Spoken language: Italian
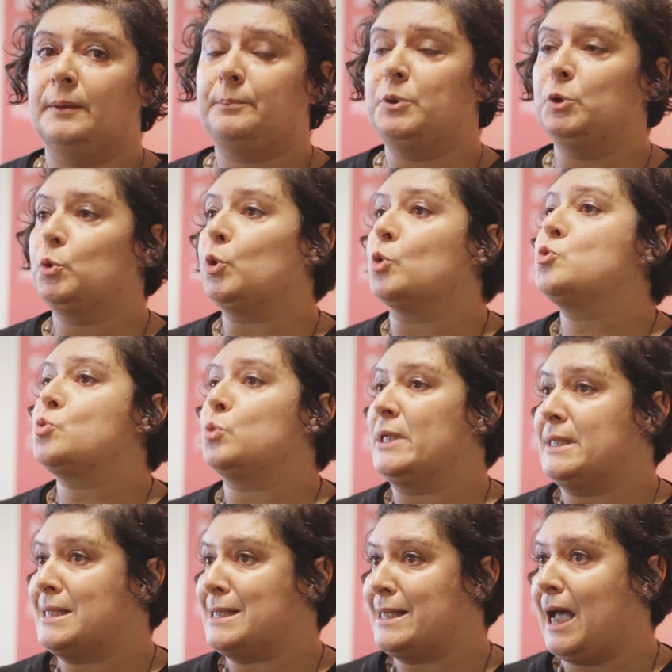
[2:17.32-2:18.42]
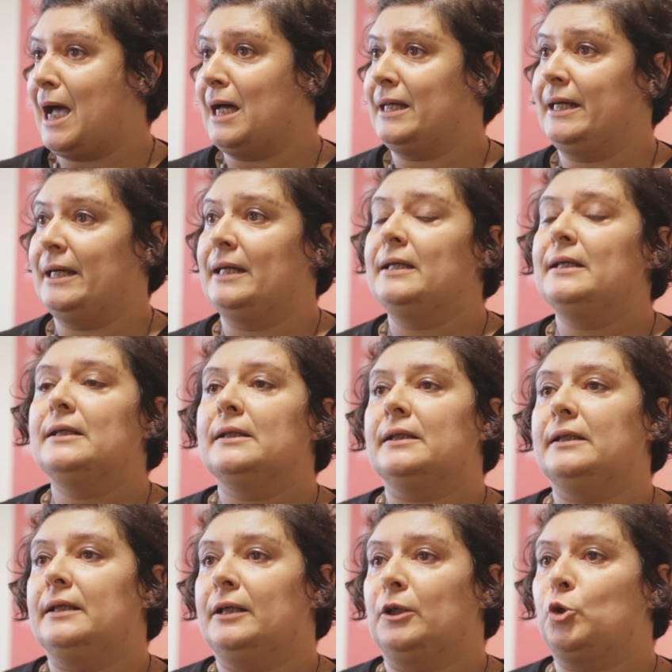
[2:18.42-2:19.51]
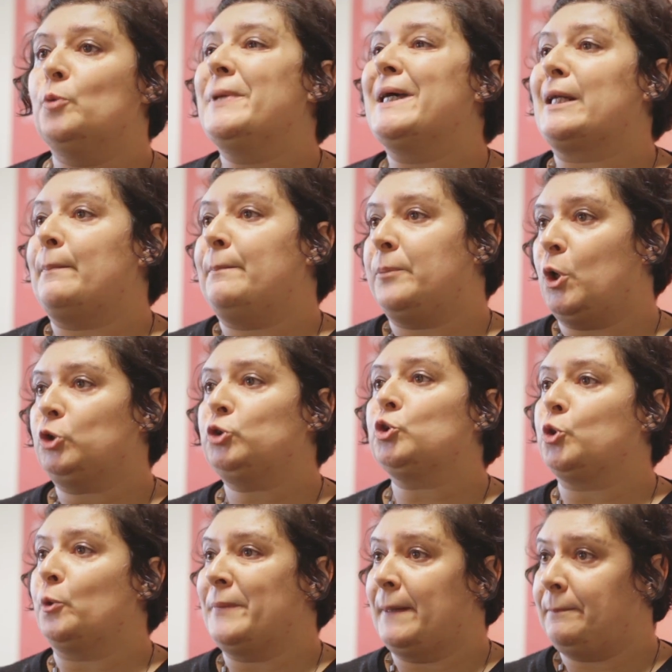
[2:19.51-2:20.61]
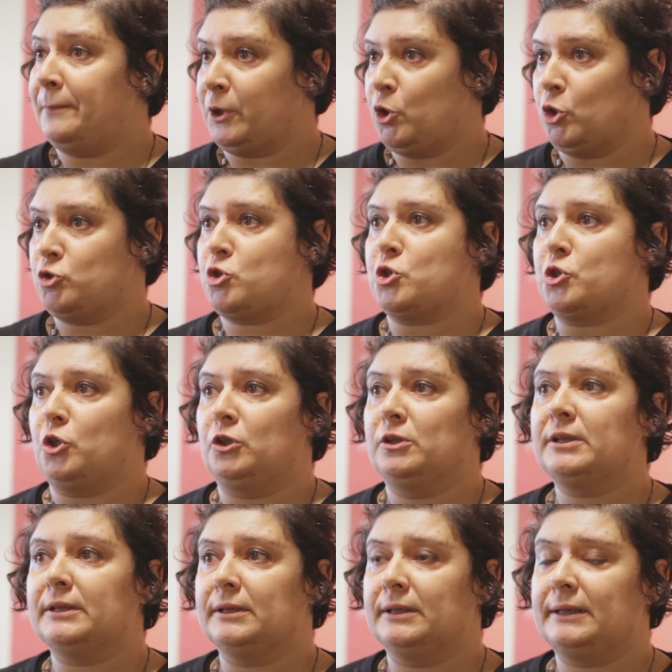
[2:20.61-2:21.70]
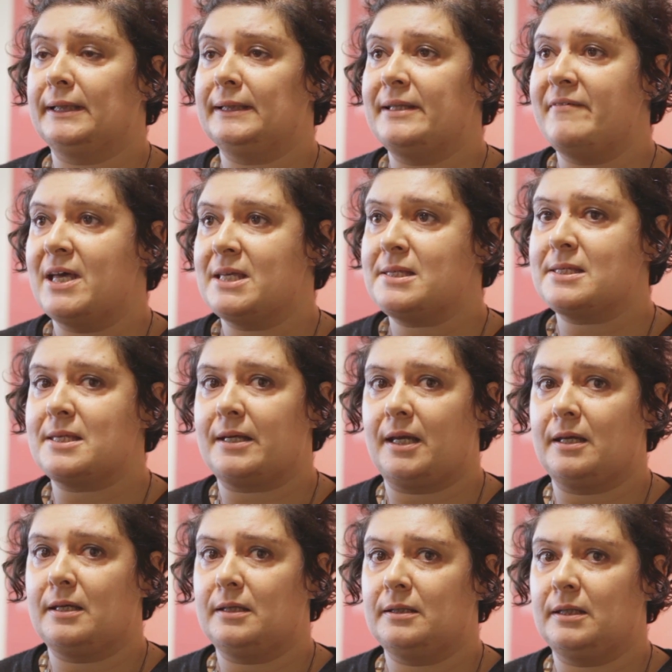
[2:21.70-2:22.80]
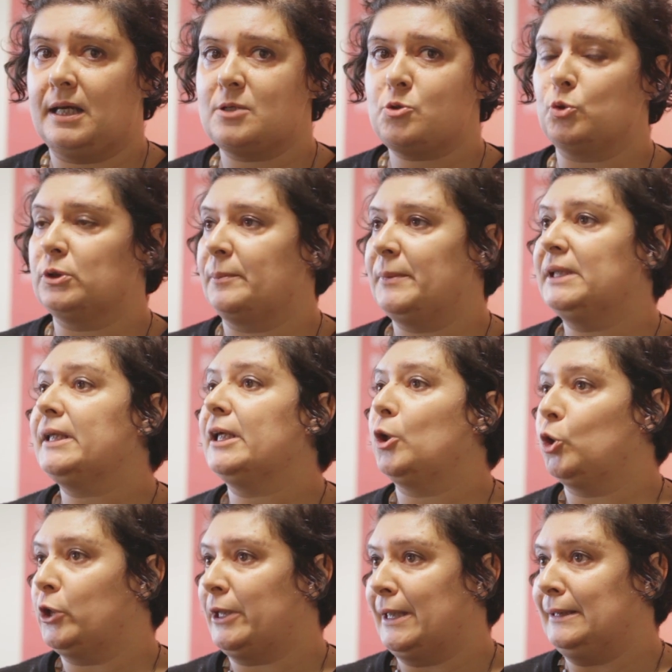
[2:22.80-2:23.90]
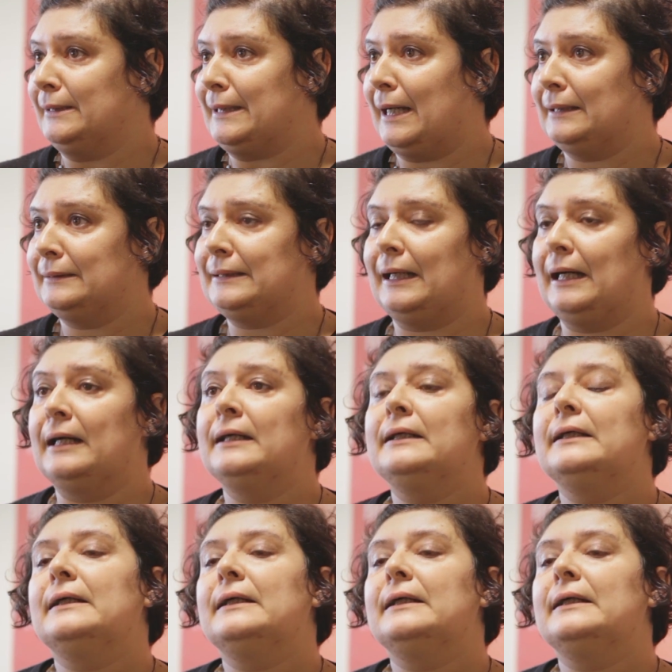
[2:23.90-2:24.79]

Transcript: più consulenziale come rapporto, come approccio che deve essere assolutamente orientata